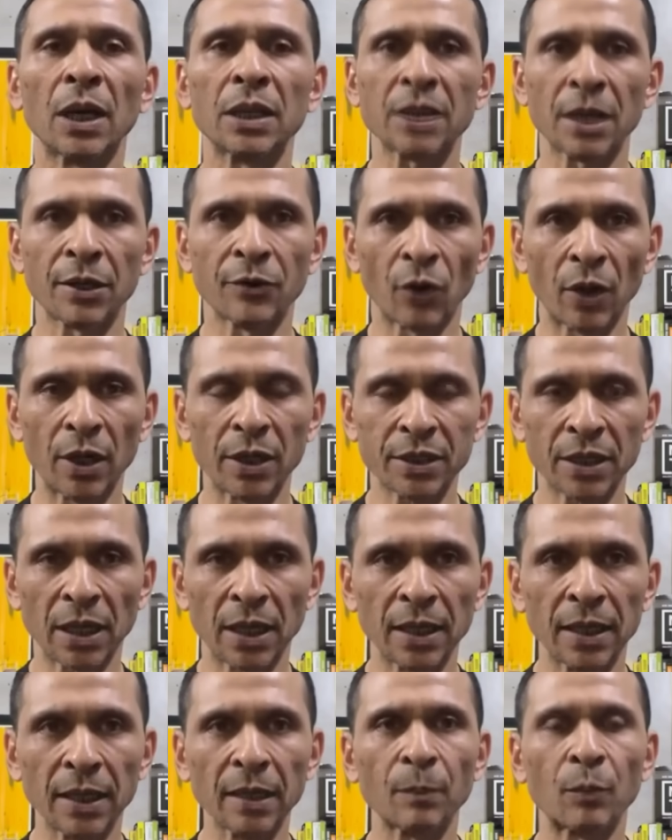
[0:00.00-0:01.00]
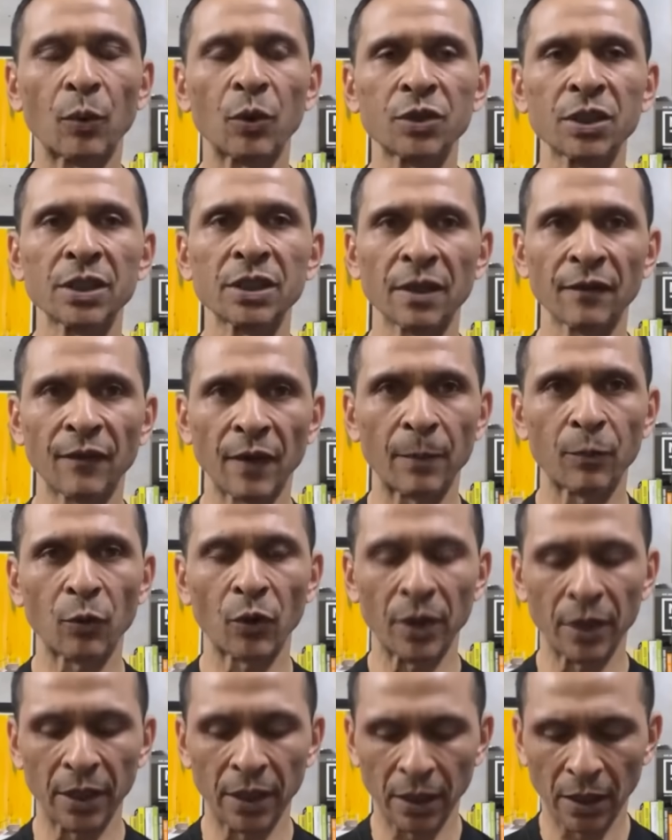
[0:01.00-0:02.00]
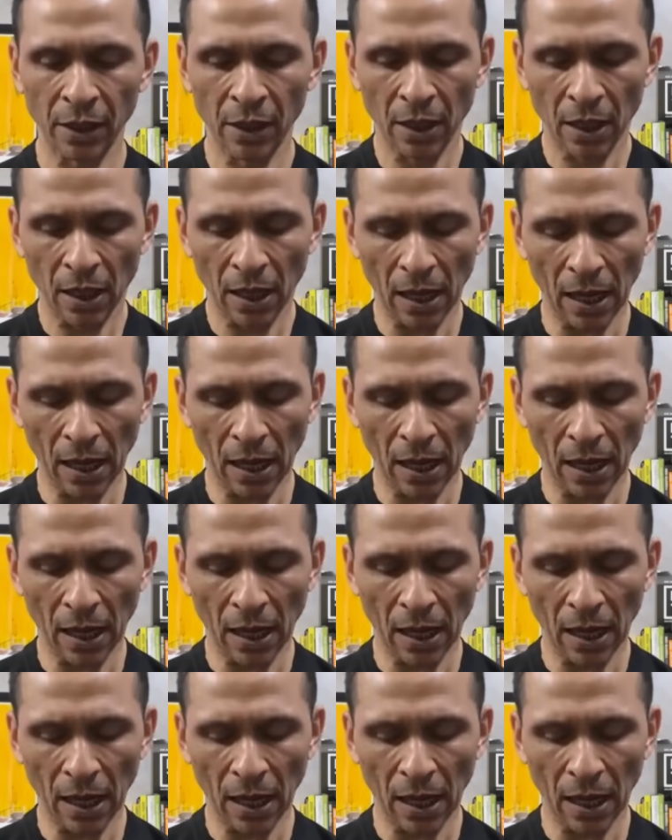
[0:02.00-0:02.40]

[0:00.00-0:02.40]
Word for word: দুই সালের পঁচিশে ফেব্রুয়ারি